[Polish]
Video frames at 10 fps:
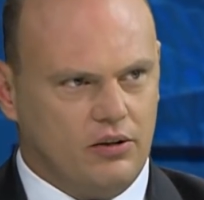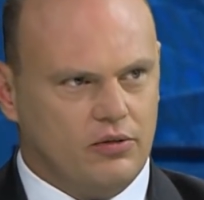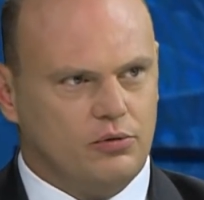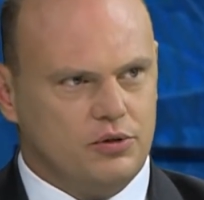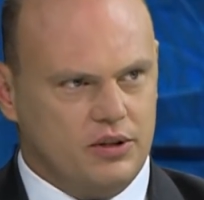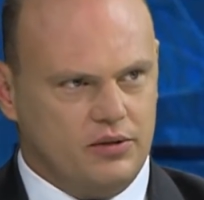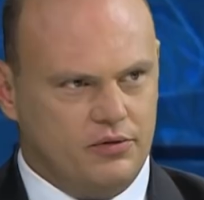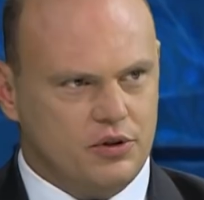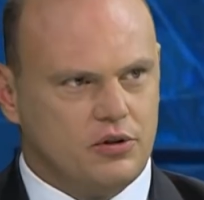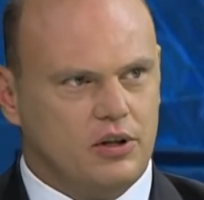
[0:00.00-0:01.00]
To są ludzie
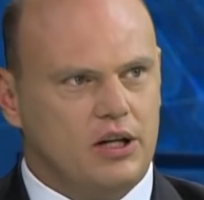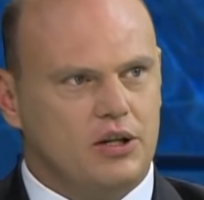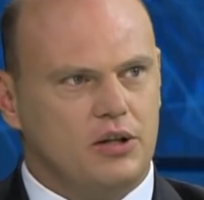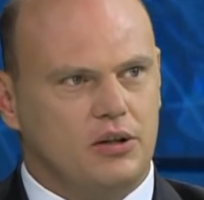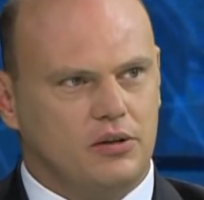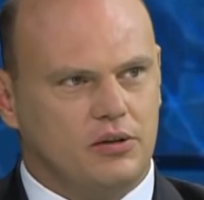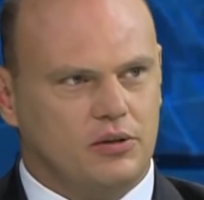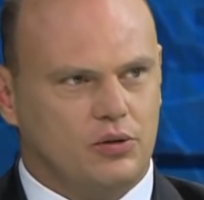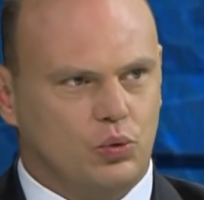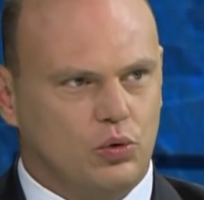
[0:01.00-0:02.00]
wyszkoleni,
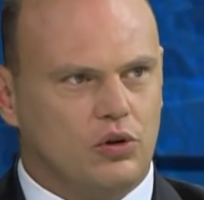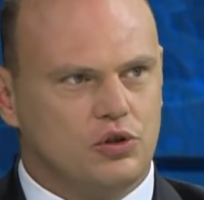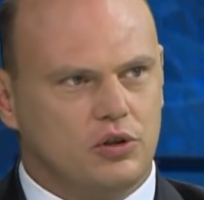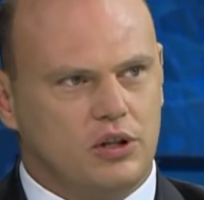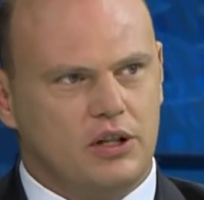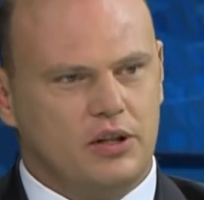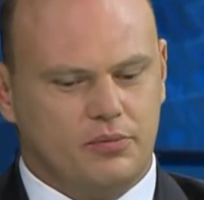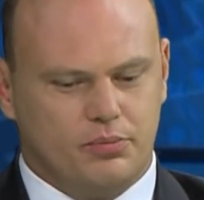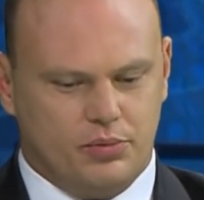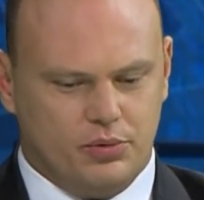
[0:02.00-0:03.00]
y, długo
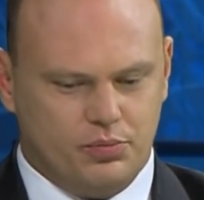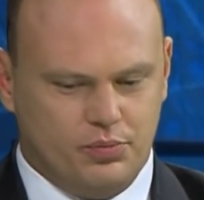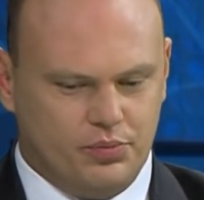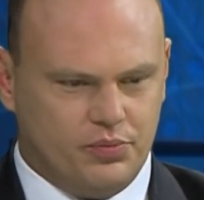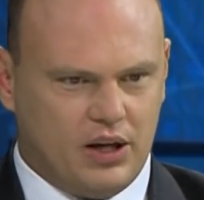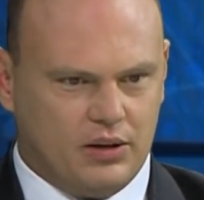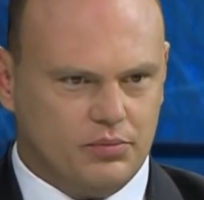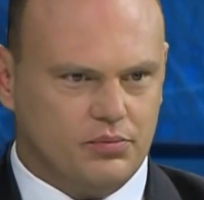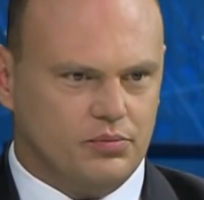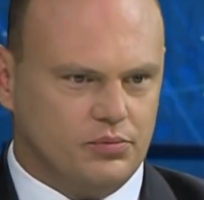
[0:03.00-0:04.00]
szkoleni, tak
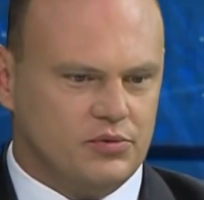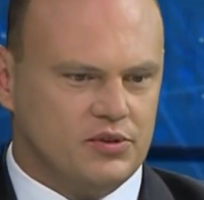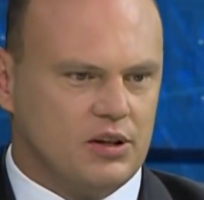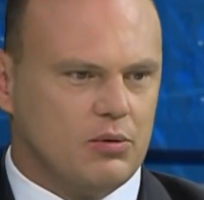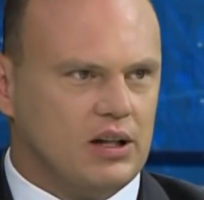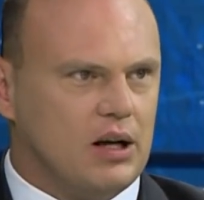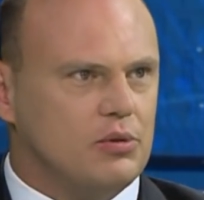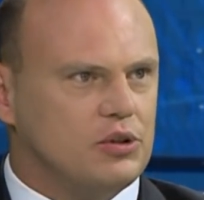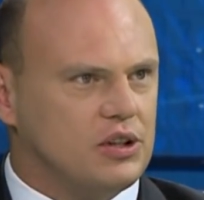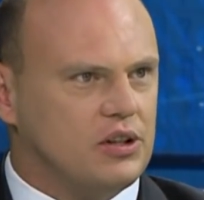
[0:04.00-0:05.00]

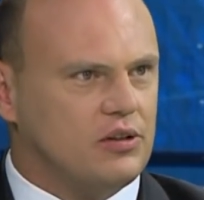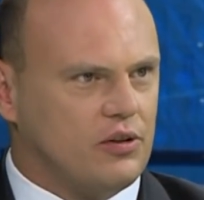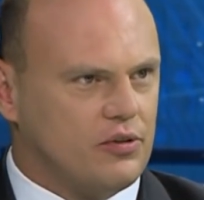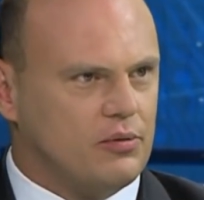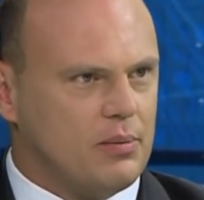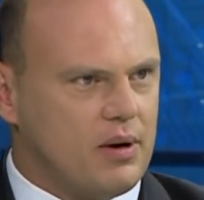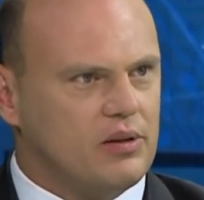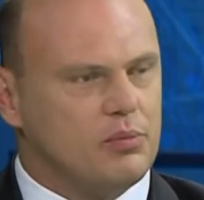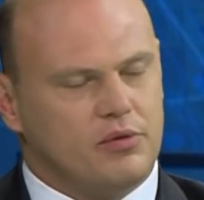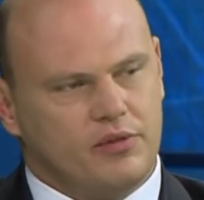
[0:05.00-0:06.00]
zakładamy, że to są
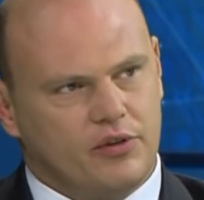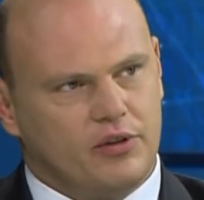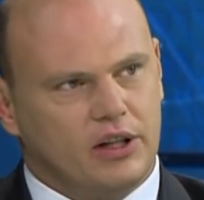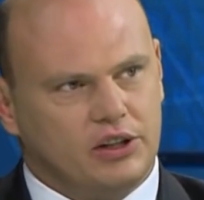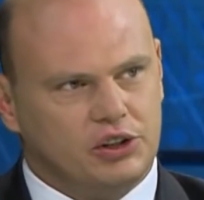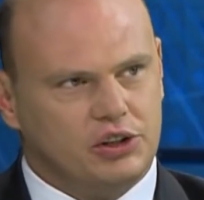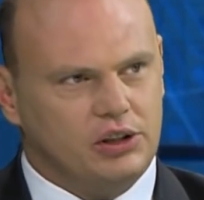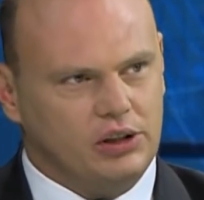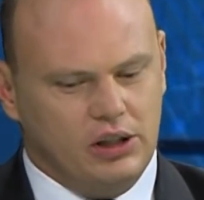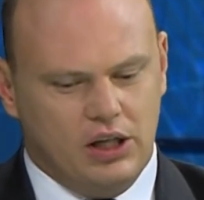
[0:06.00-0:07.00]
naprawdę
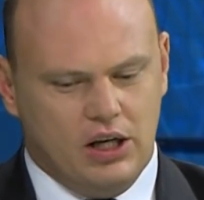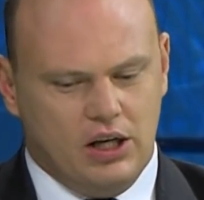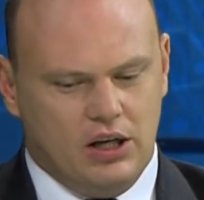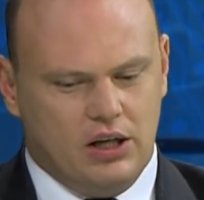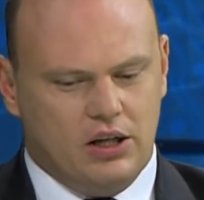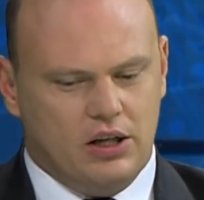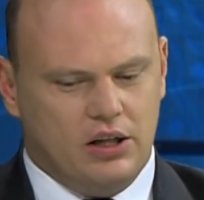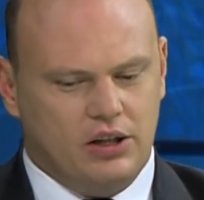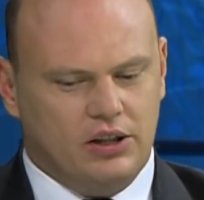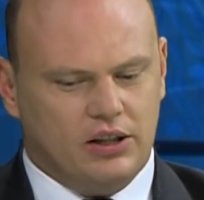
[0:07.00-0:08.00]
profesjonaliści.
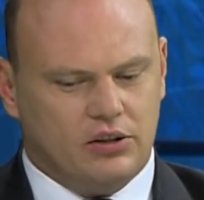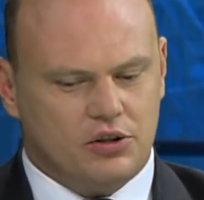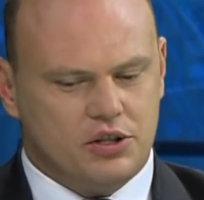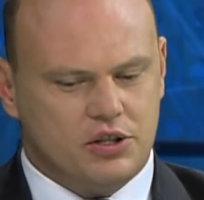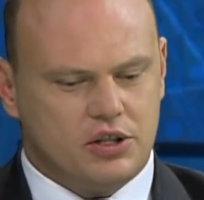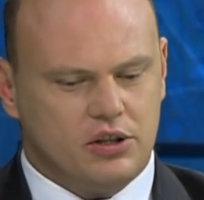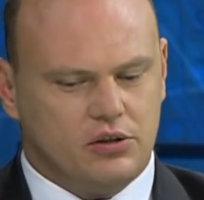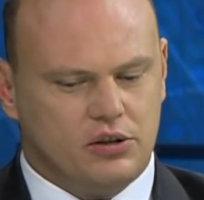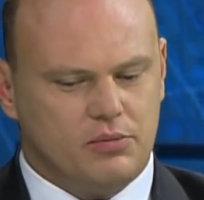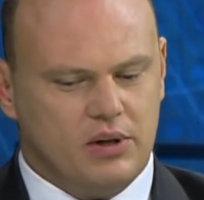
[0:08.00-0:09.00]
E, I tak troszeczkę
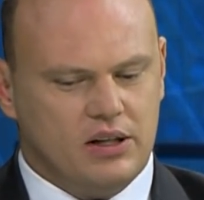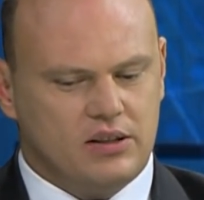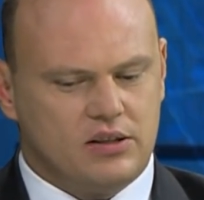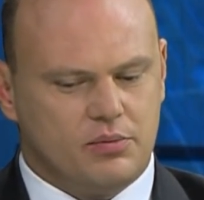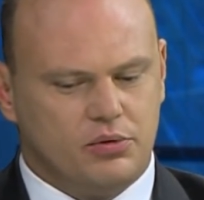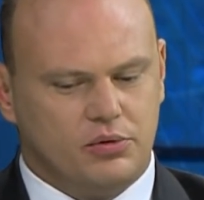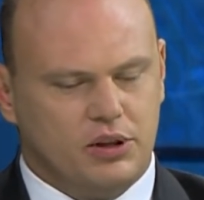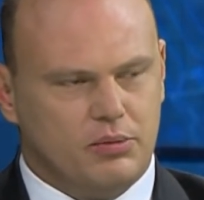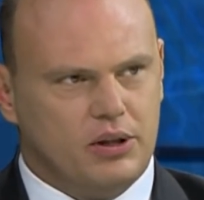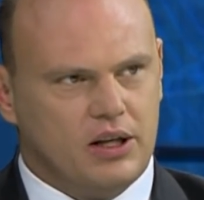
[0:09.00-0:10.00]
to chyba
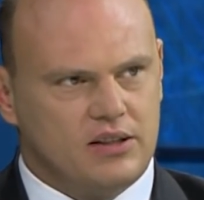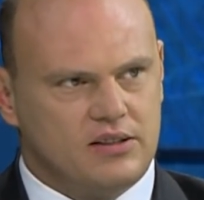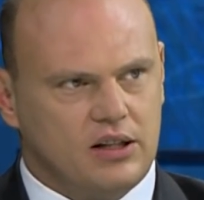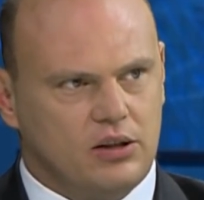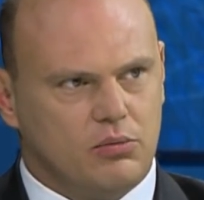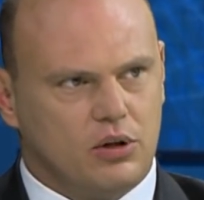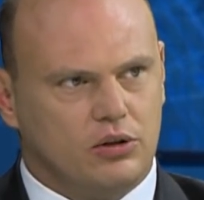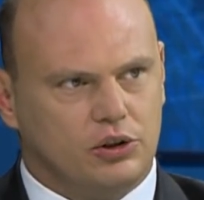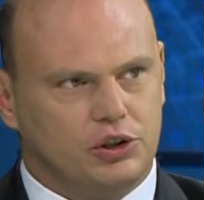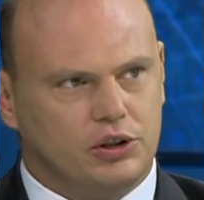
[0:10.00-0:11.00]
ekstrapolujemy na stan
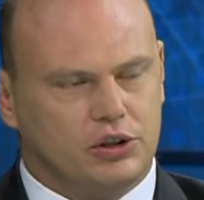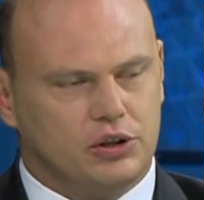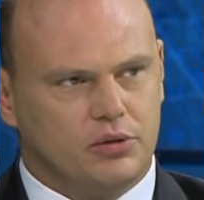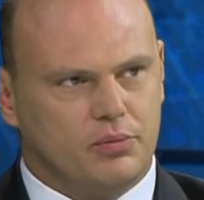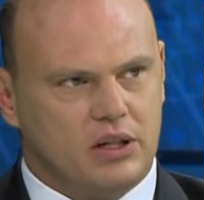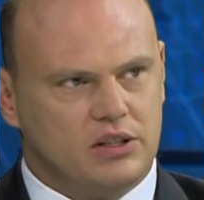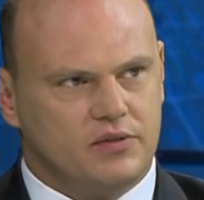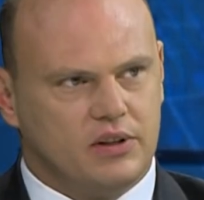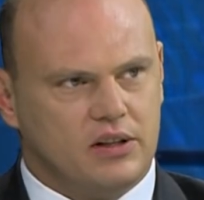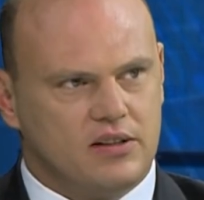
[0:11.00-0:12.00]
obronności naszego
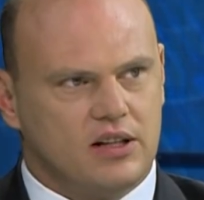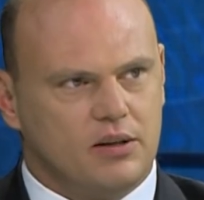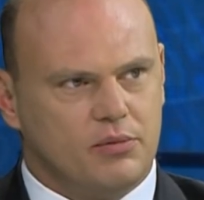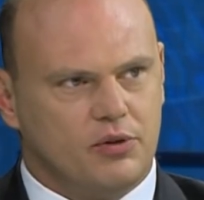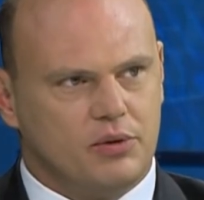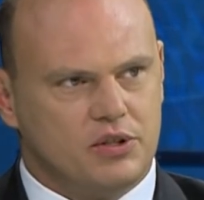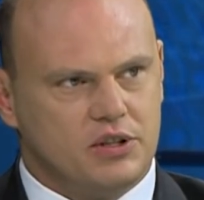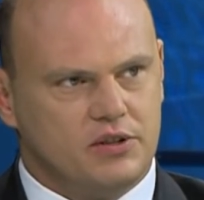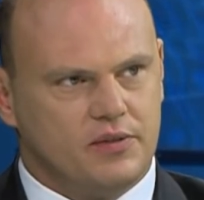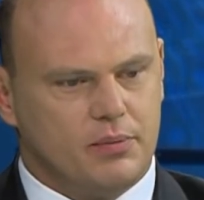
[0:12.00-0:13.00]
państwa, na stan
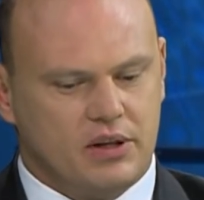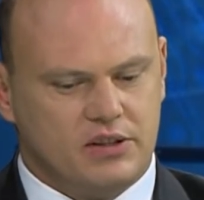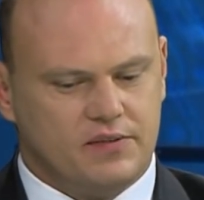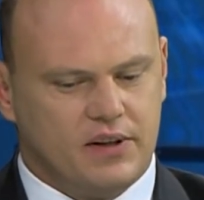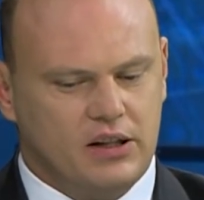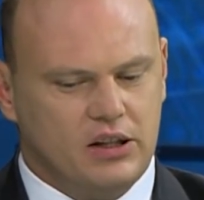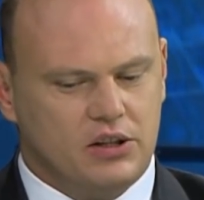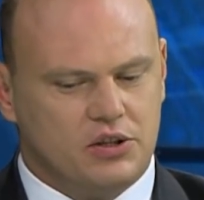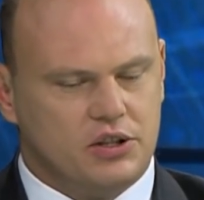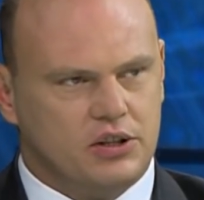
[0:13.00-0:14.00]
bezpieczeństwa państwa.
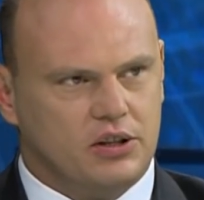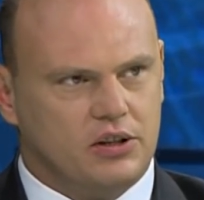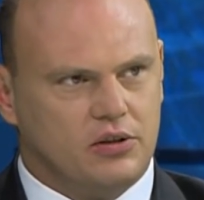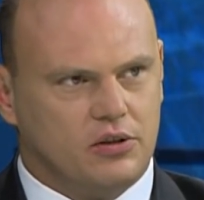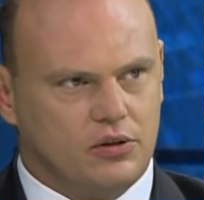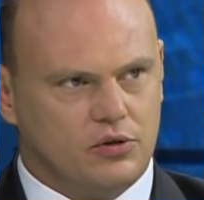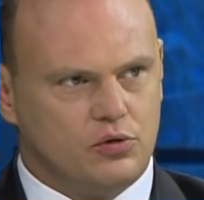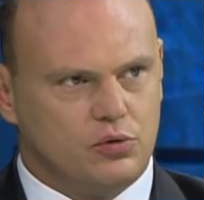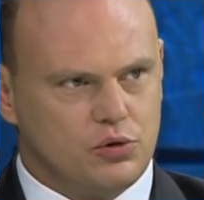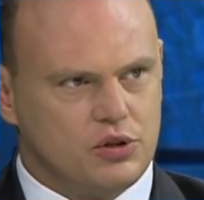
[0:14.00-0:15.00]
Czy to
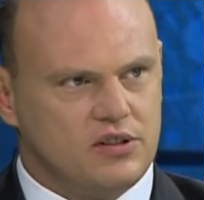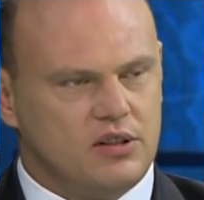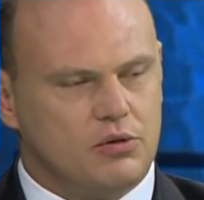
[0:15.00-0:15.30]
słuszne